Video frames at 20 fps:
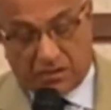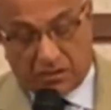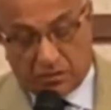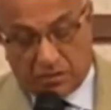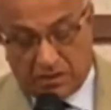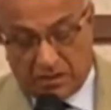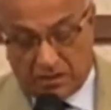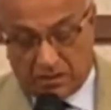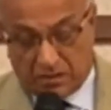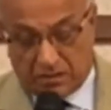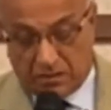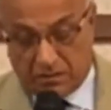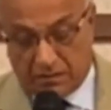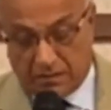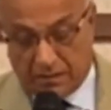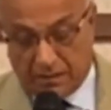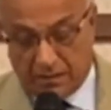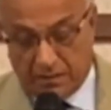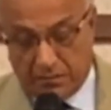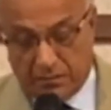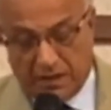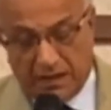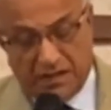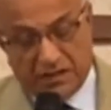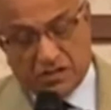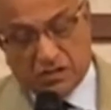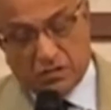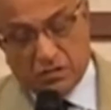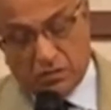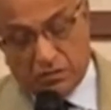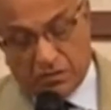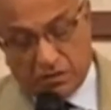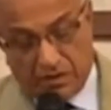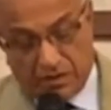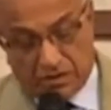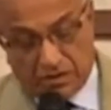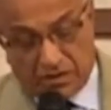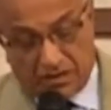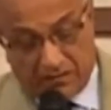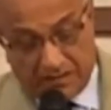udito, ma nessuno
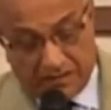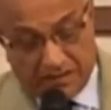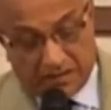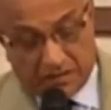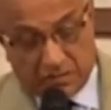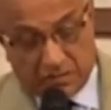riceve la sua